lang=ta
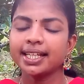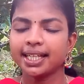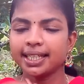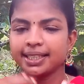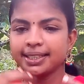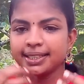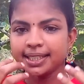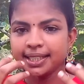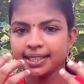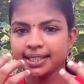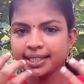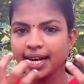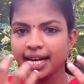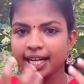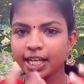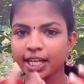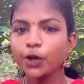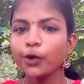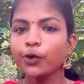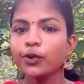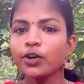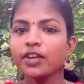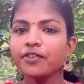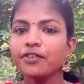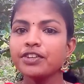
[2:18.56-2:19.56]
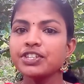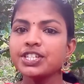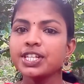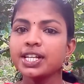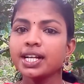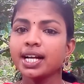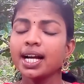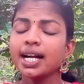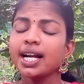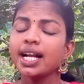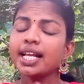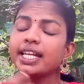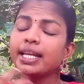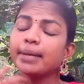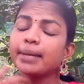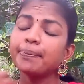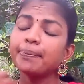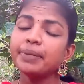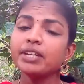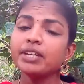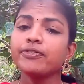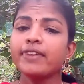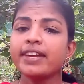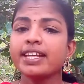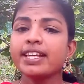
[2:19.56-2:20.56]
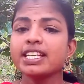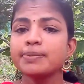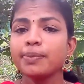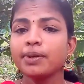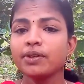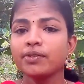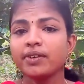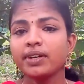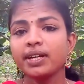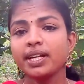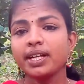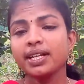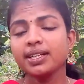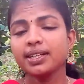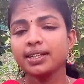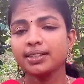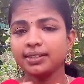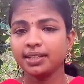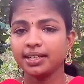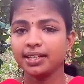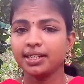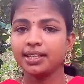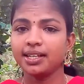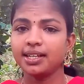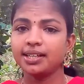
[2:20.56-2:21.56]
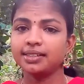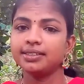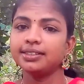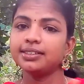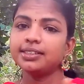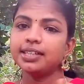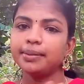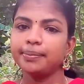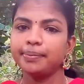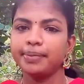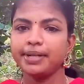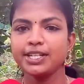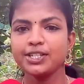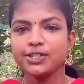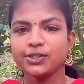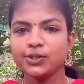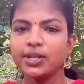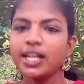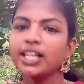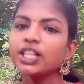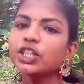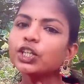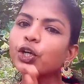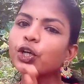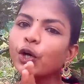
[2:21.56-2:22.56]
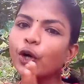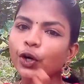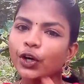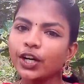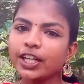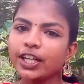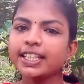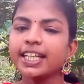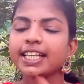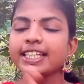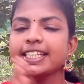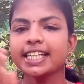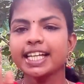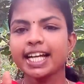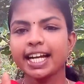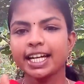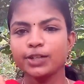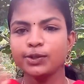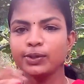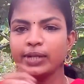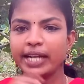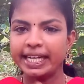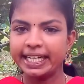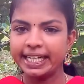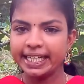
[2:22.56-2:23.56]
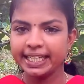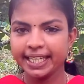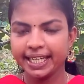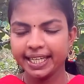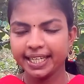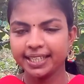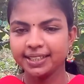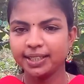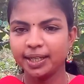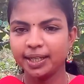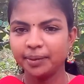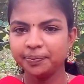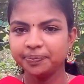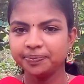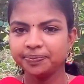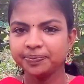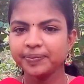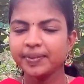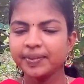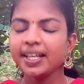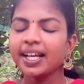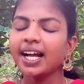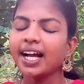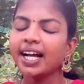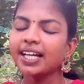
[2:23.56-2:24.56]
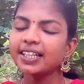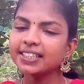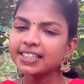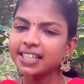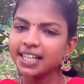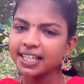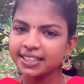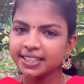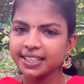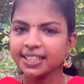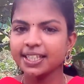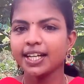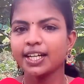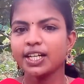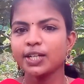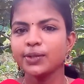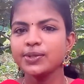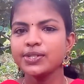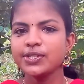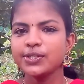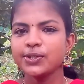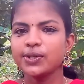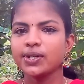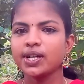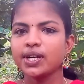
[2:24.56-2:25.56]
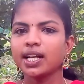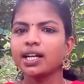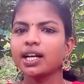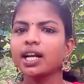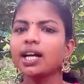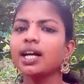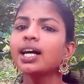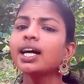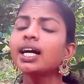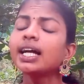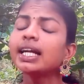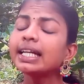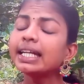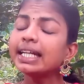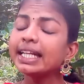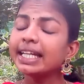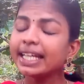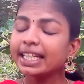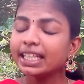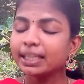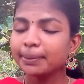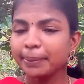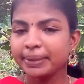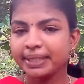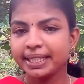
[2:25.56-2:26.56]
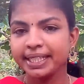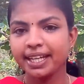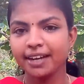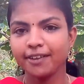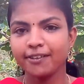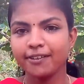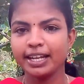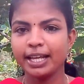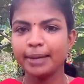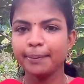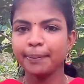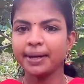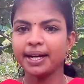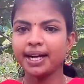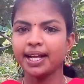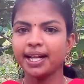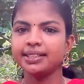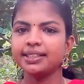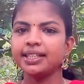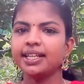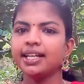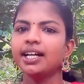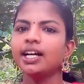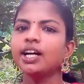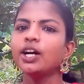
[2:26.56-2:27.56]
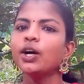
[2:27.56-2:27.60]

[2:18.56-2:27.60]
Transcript: அந்த நடக்கக்கூடிய விஷயங்கள்லாம் நான் எப்படி ஃபேஸ் பண்ணுவேனே எனக்கு தெரியாது அப்படின்னு சொல்லி அந்த குழந்தை அந்த கடவுள் கிட்ட கேட்குதான் அதுக்கு அந்த கடவுள் சொல்கிறாரா நீ எதை பற்றி கவலையே படாத